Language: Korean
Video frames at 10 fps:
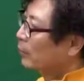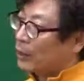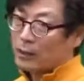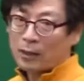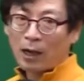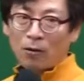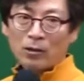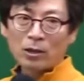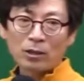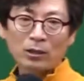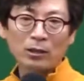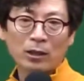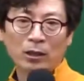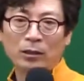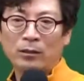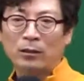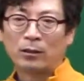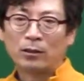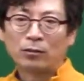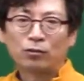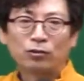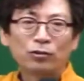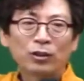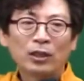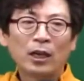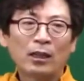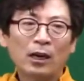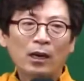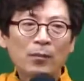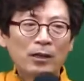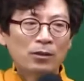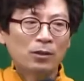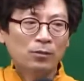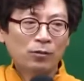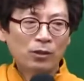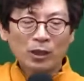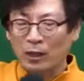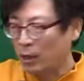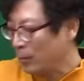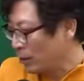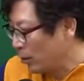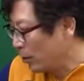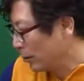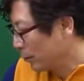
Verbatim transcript: 자, 지상권 설정 등기는 주등기 한다가 맞아요? 부기등기 한다가 맞아요?